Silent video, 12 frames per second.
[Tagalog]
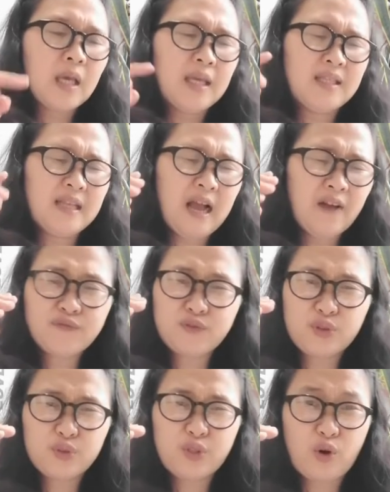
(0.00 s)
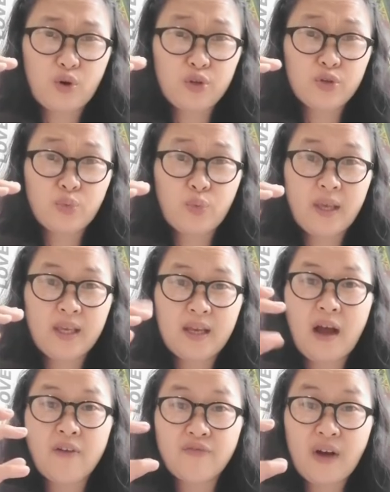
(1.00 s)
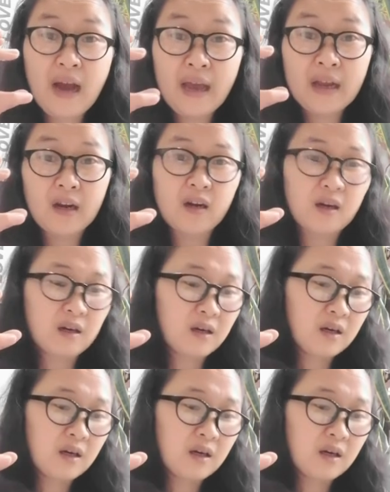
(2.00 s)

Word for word: And after the earthquake, a fire.